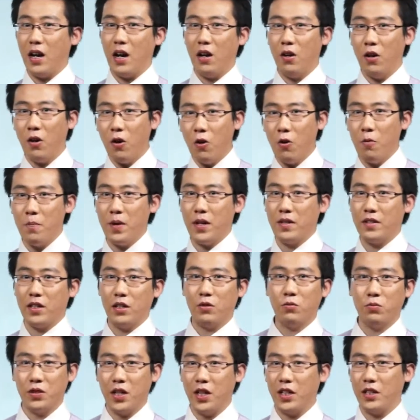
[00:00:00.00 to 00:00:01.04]
然后后面再
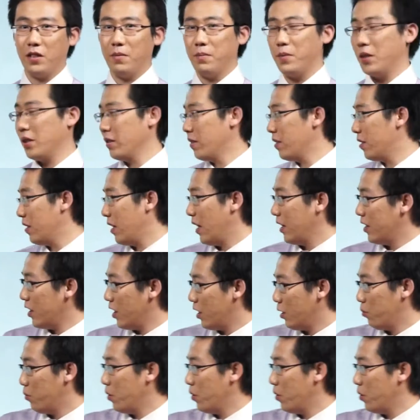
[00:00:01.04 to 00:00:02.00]
出现一个名词啊，这个